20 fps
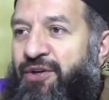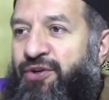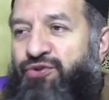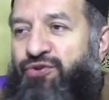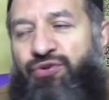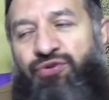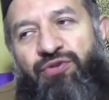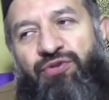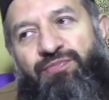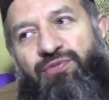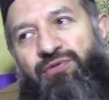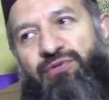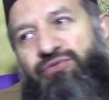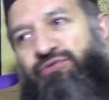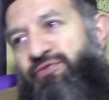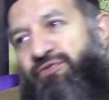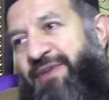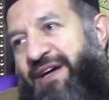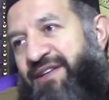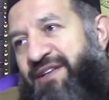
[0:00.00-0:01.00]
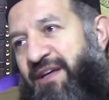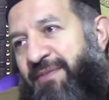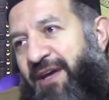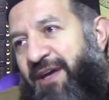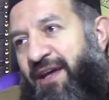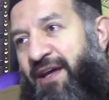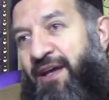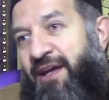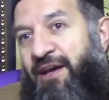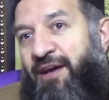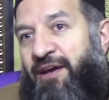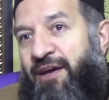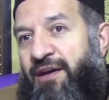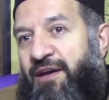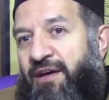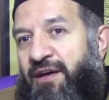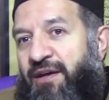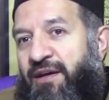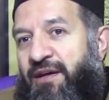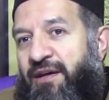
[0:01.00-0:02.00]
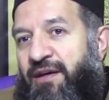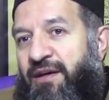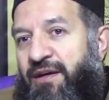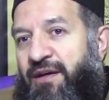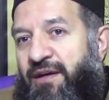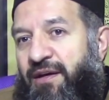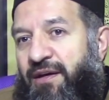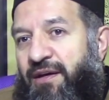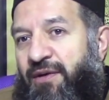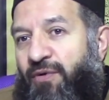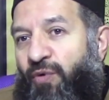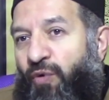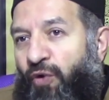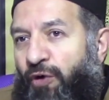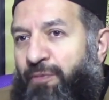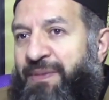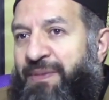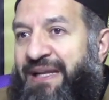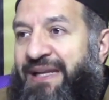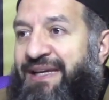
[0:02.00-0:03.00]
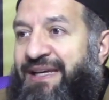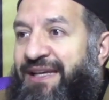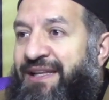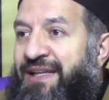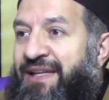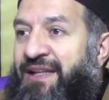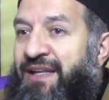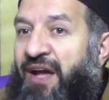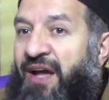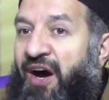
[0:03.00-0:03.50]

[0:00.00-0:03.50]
Çünkü bulunduğu mertebe e, o bilginin